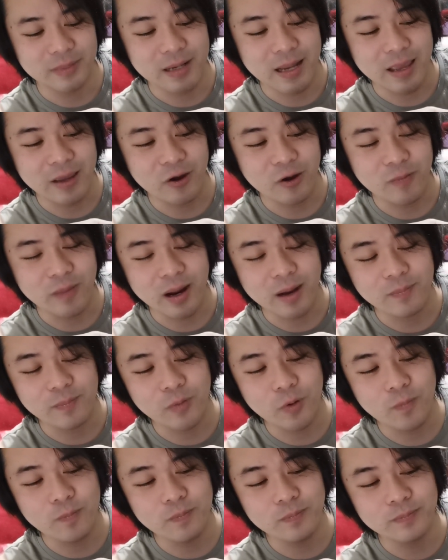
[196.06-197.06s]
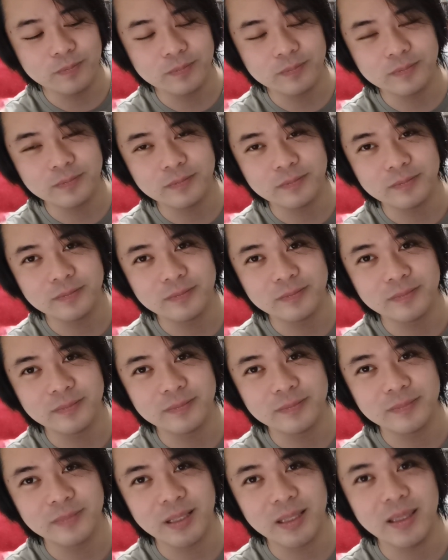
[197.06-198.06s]
ไล่เข้ามาปุ๊บ
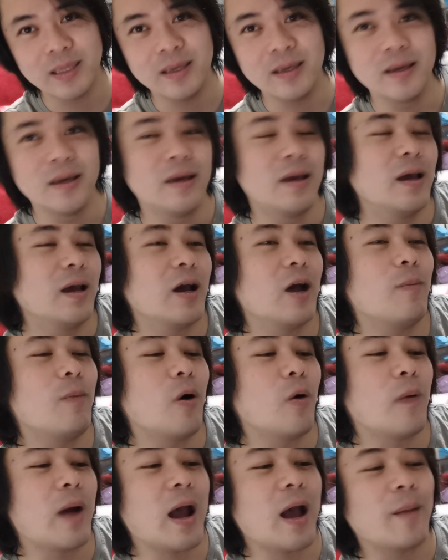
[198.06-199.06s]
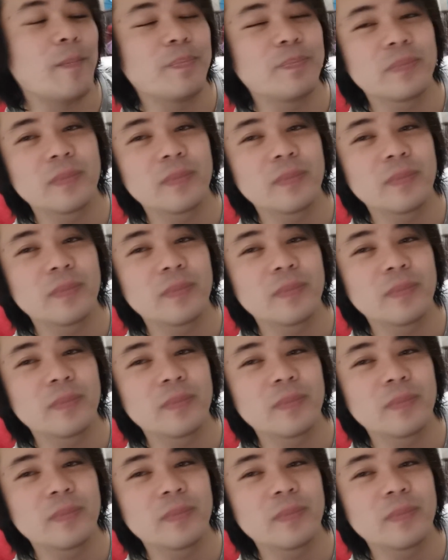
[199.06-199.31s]
อย่างนี้เขาบอกว่า